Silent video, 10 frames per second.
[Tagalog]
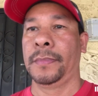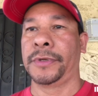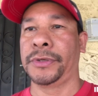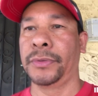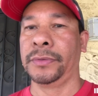
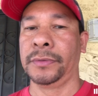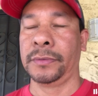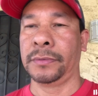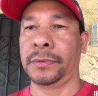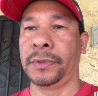Yun.
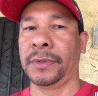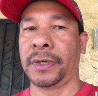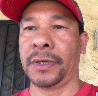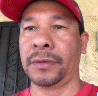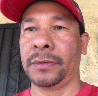Yun
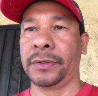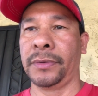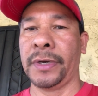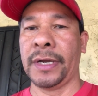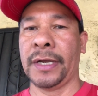ang ano
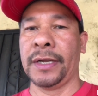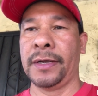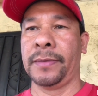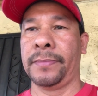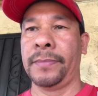yung
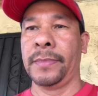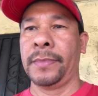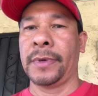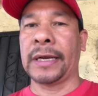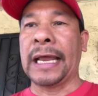uh,
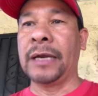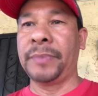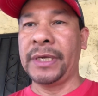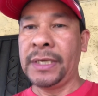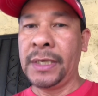
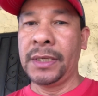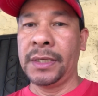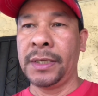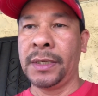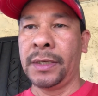kalbi,
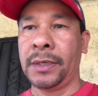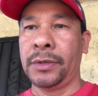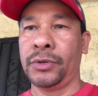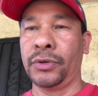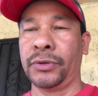
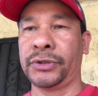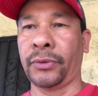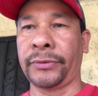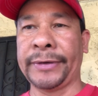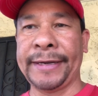yung
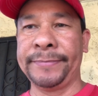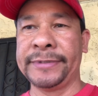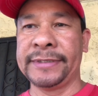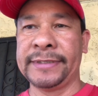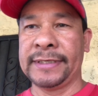short
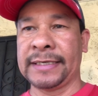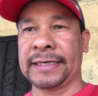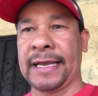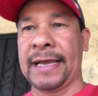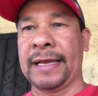ribs.
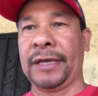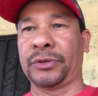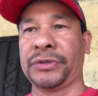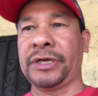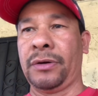Kaya
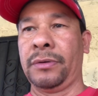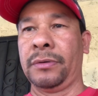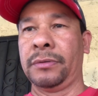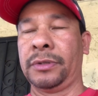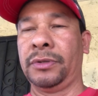ito siya oh,
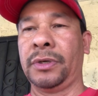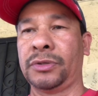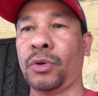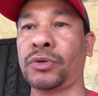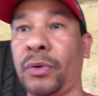yun ang
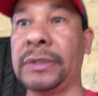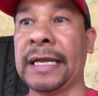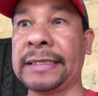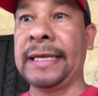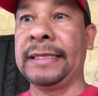susunod
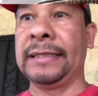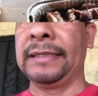natin.